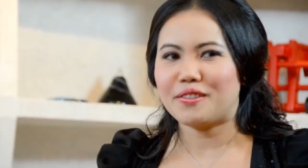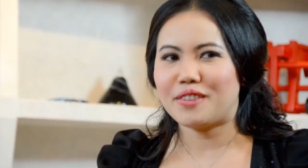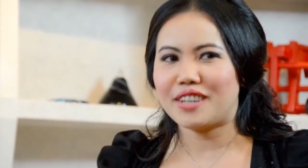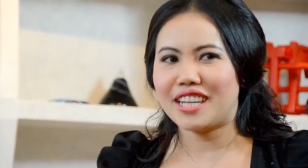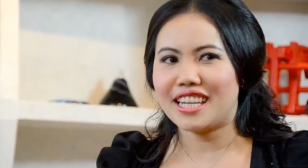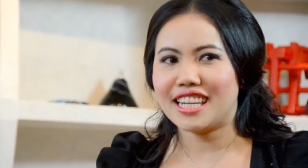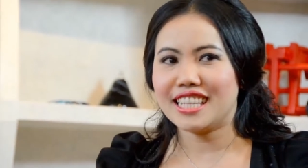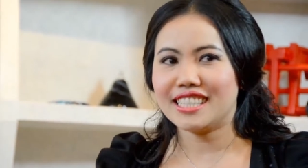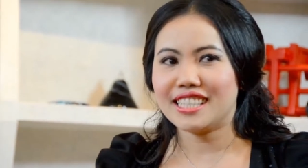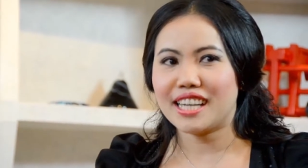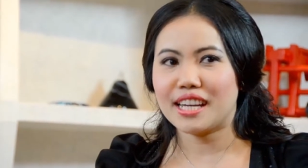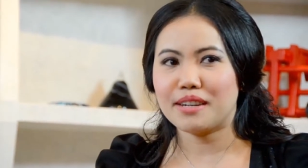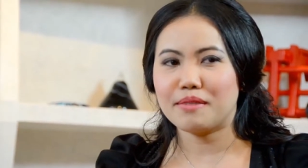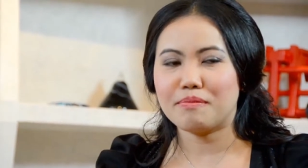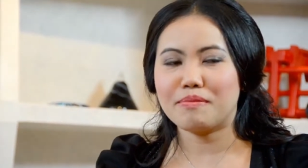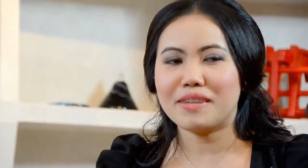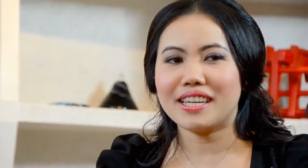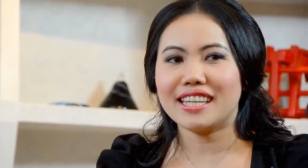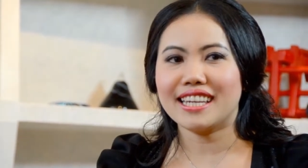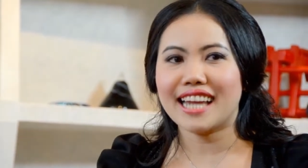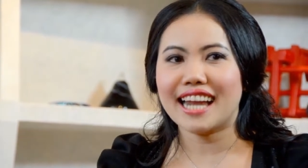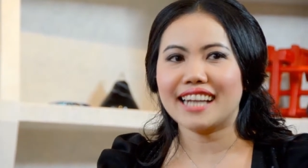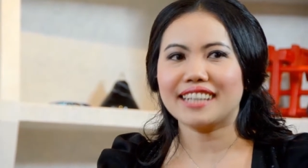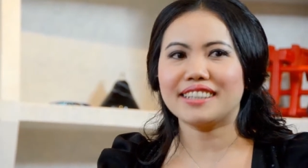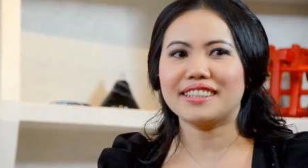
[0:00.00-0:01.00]
วันนี้ดิฉัน
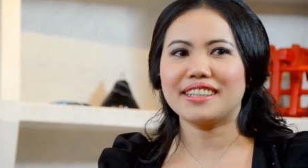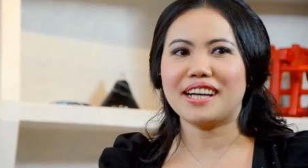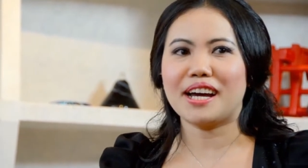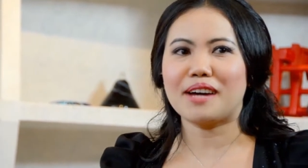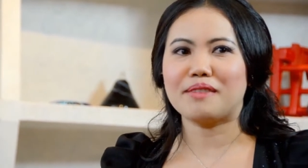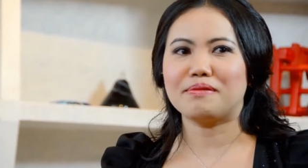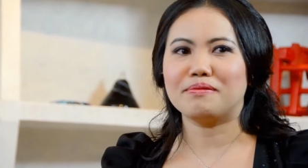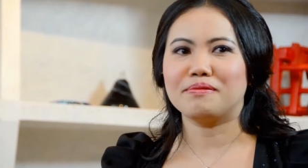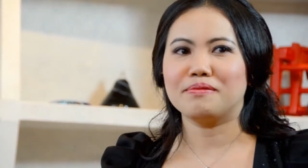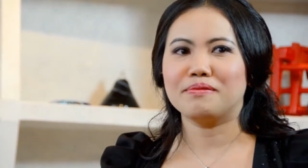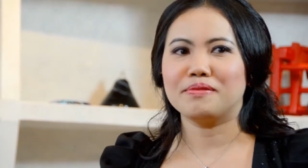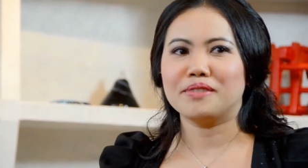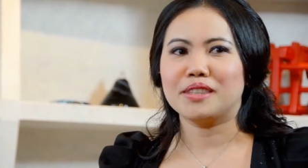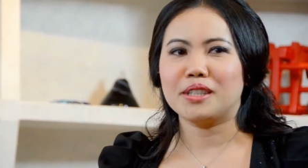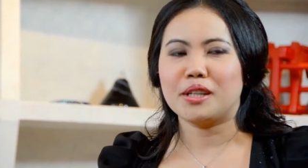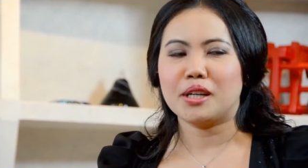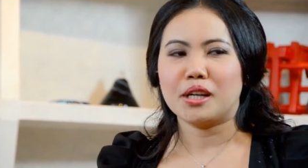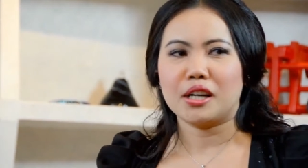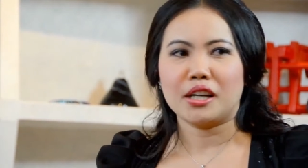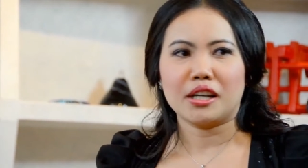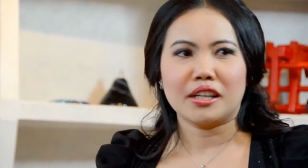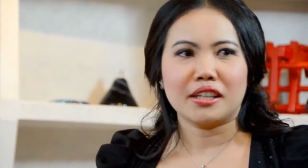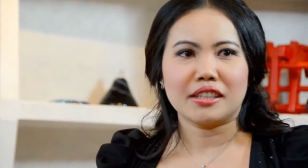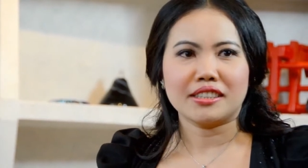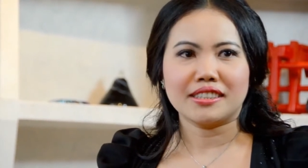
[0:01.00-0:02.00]
มีนัดกับ
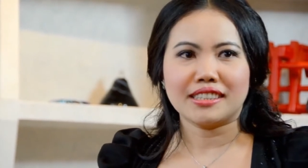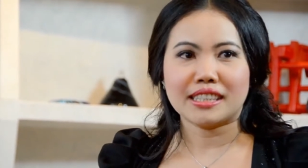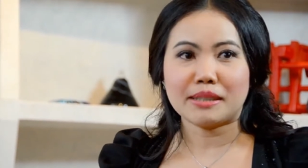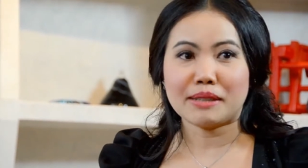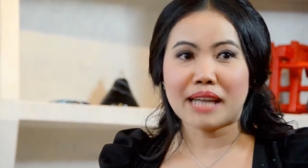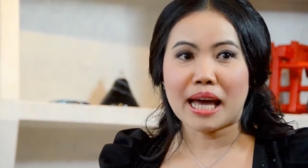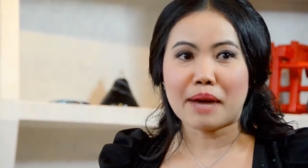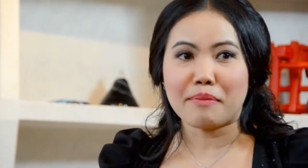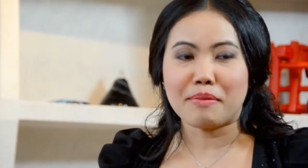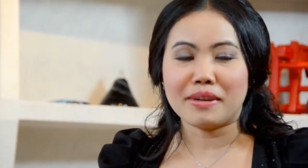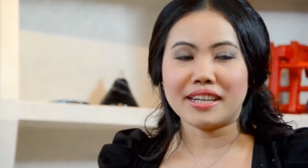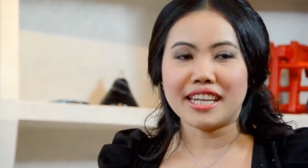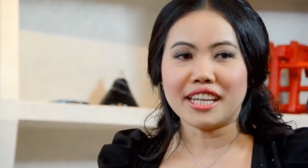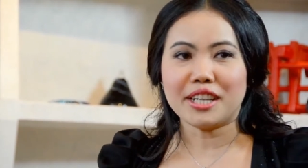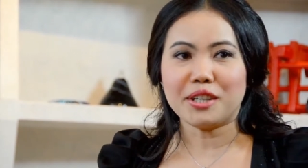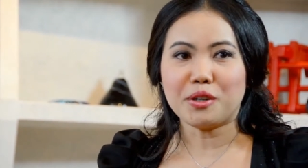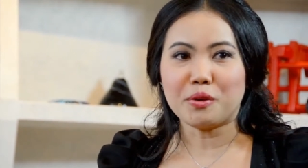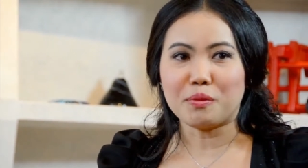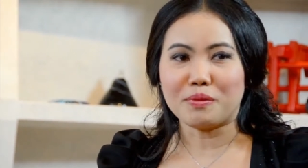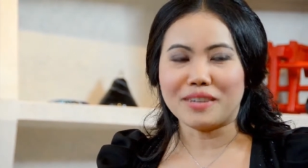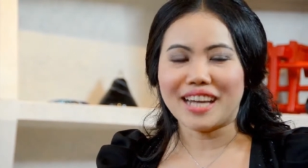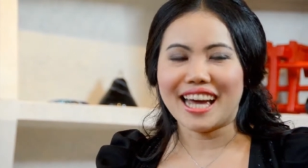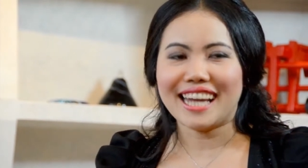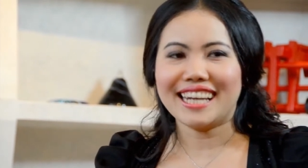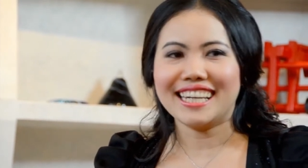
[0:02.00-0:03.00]
สถาปนิก
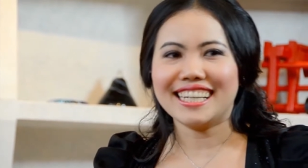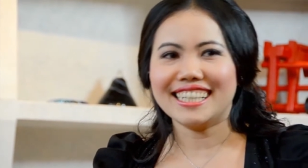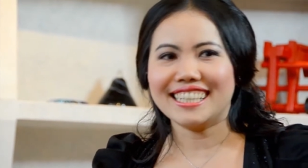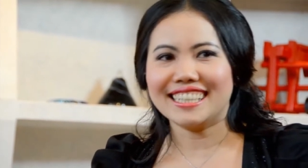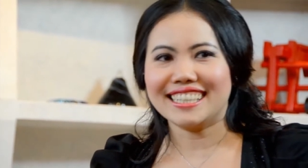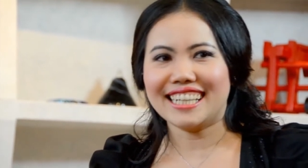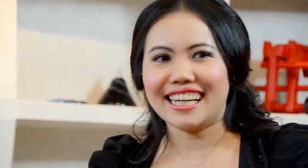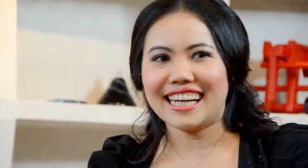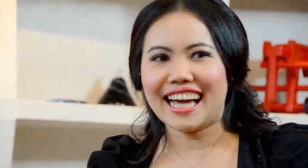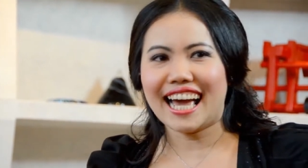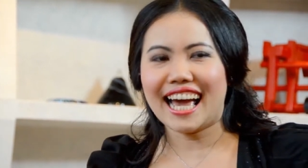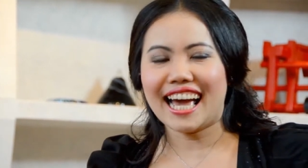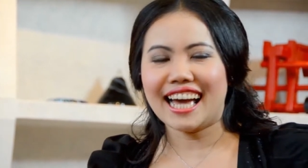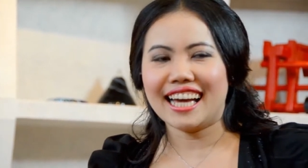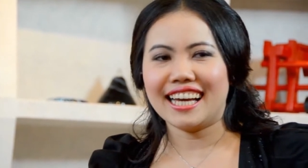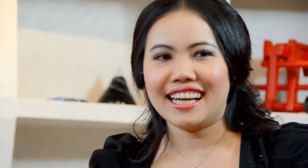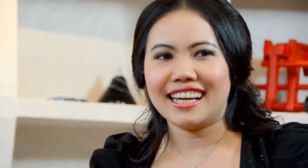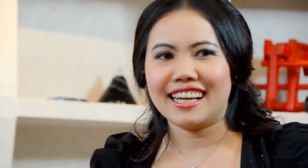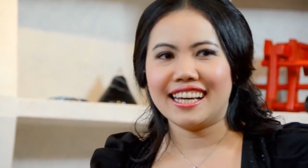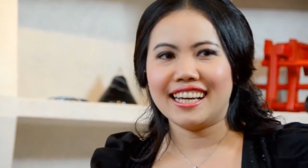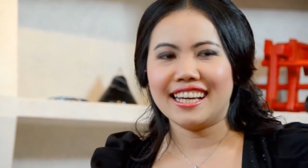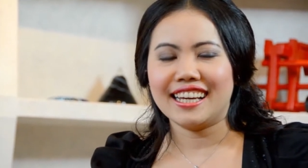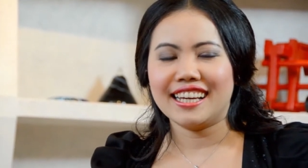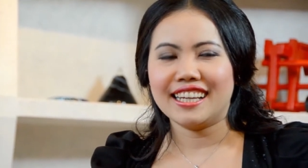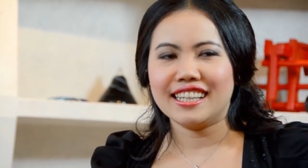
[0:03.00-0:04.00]
หนุ่มท่านหนึ่งนะคะ
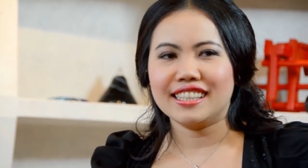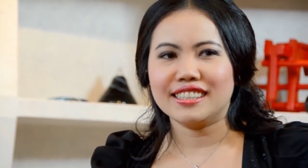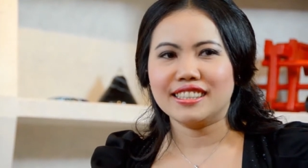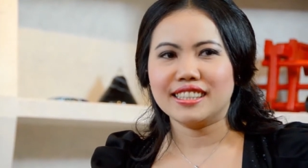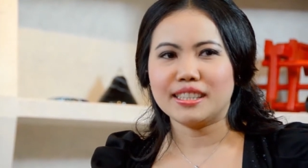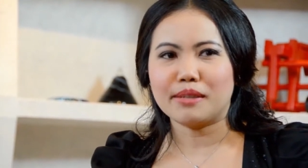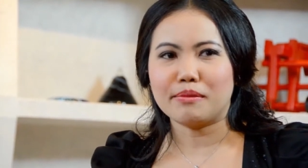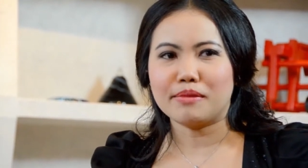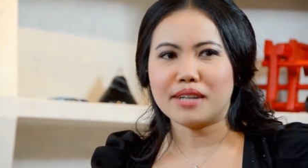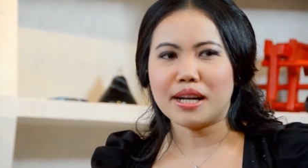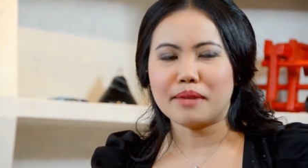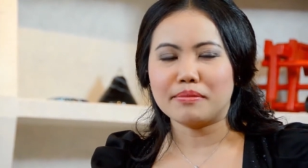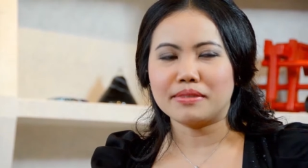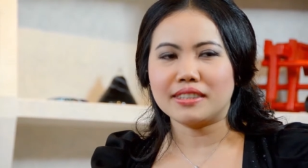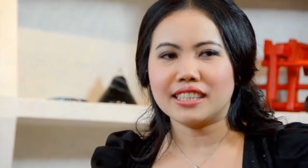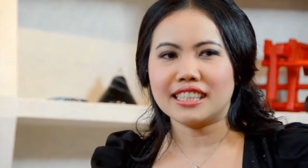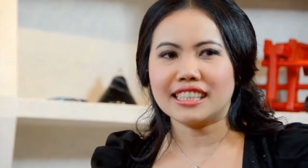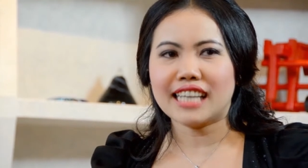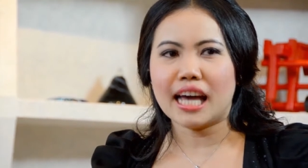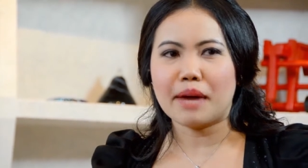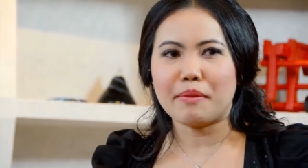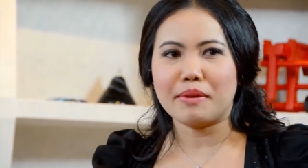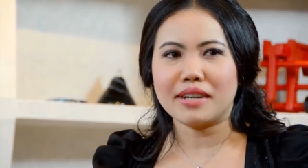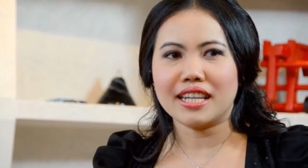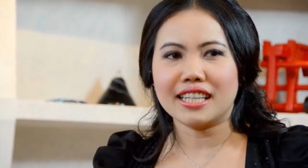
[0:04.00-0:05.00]
สำหรับ
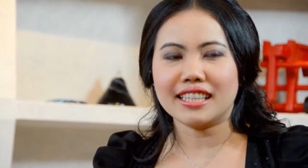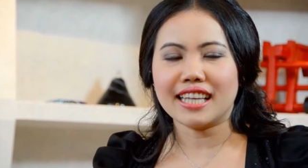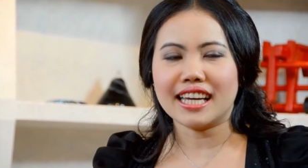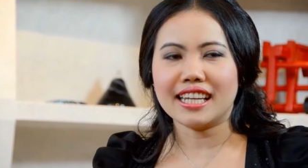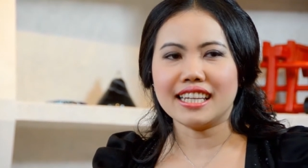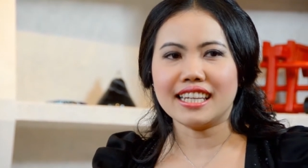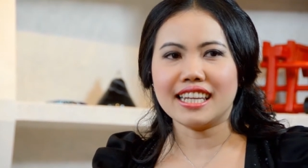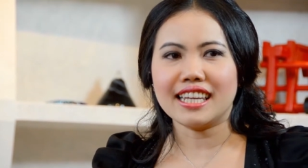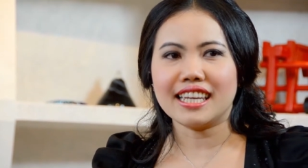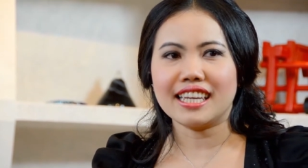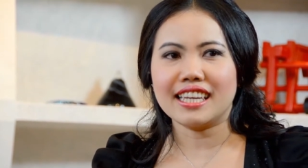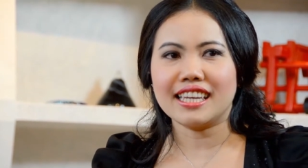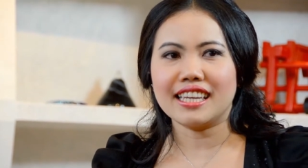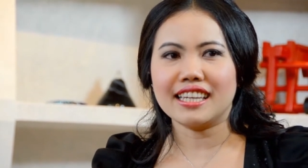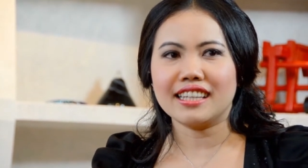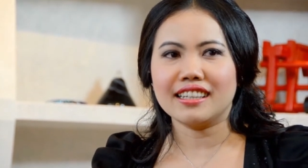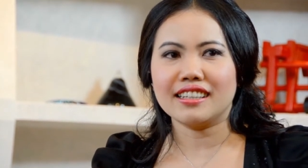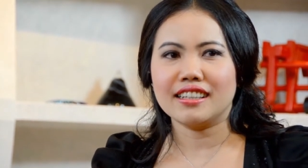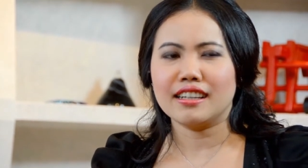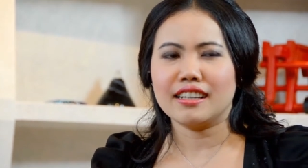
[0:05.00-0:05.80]
สถาปนิกท่านนี้